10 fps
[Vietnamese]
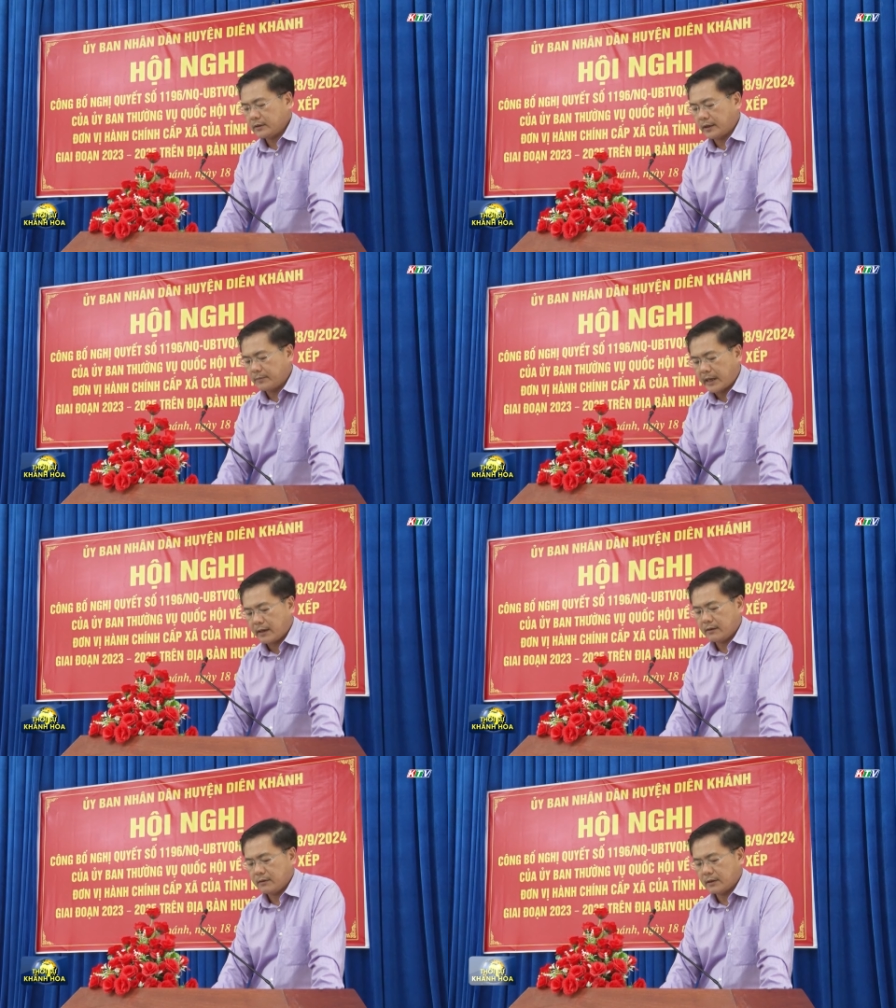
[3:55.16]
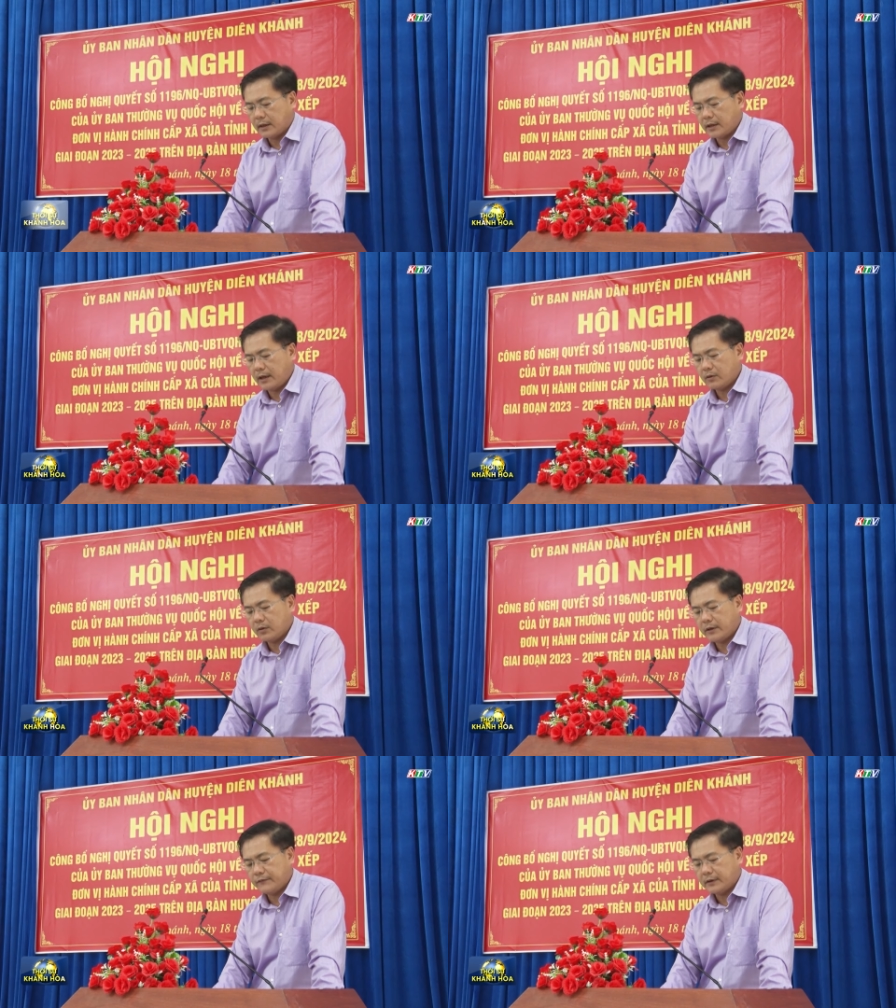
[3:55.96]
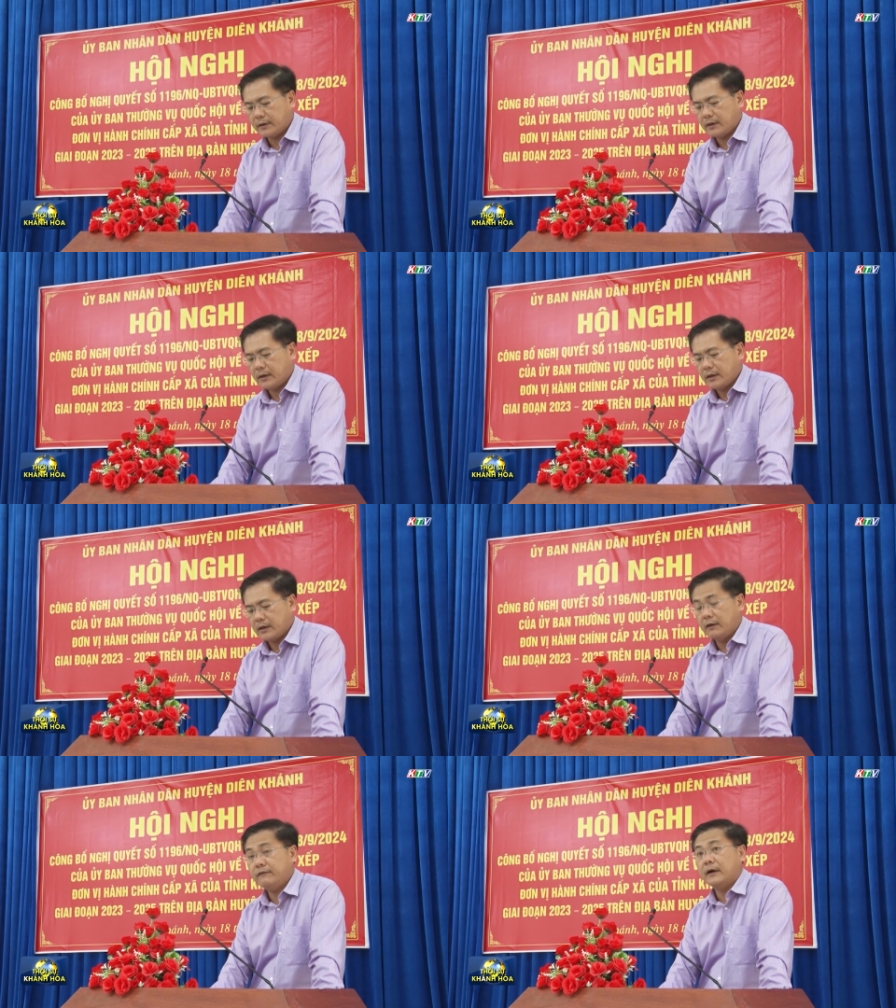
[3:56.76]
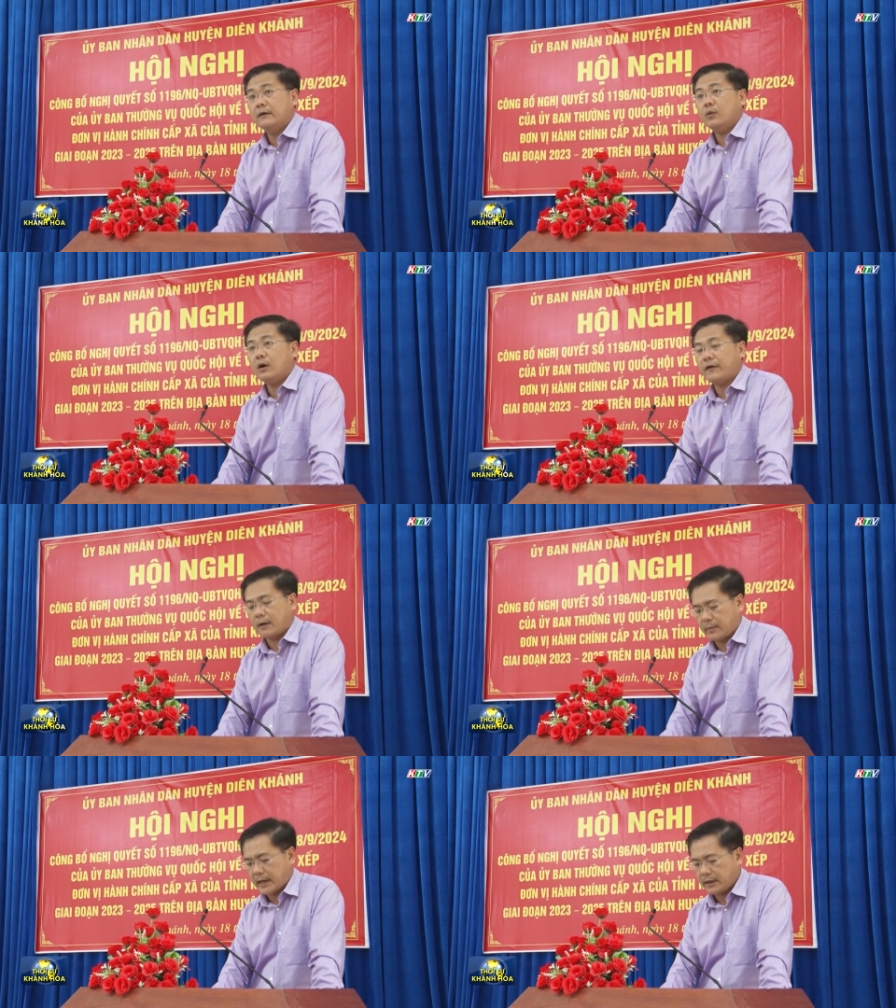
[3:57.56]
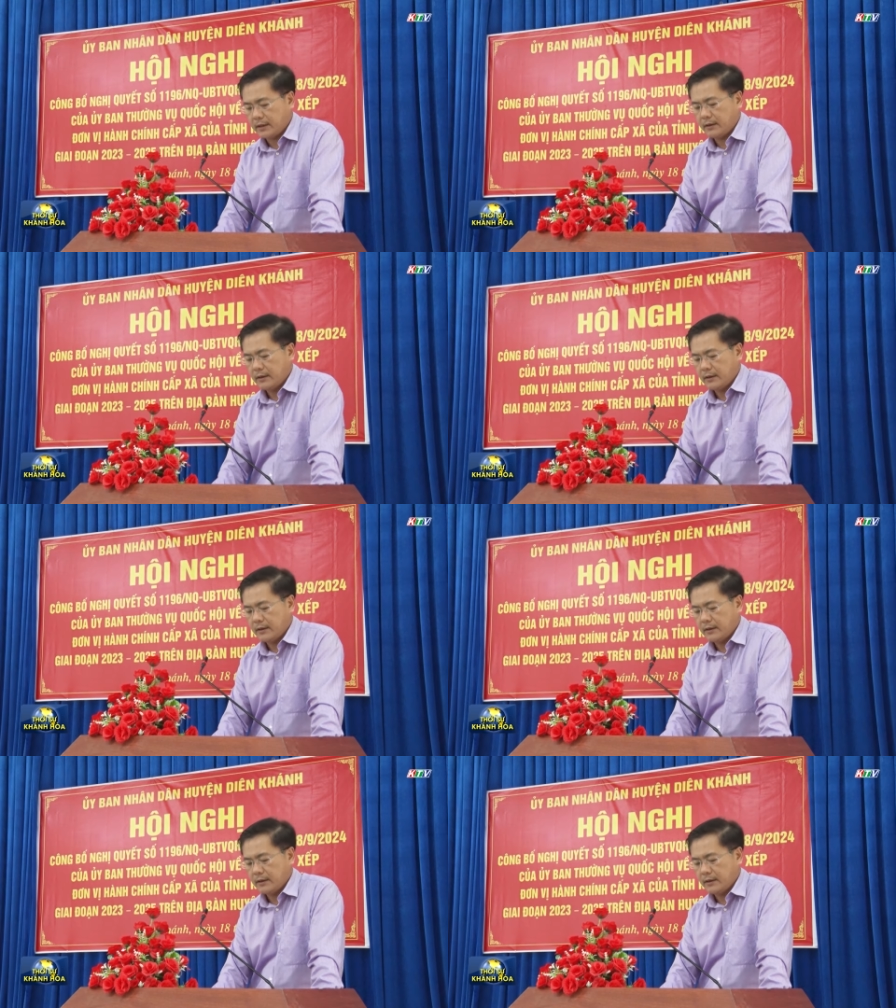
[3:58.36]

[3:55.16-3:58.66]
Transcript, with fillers: tại hội nghị vào chiều hôm qua, đơn vị hành chính cấp xã mới sẽ chính thức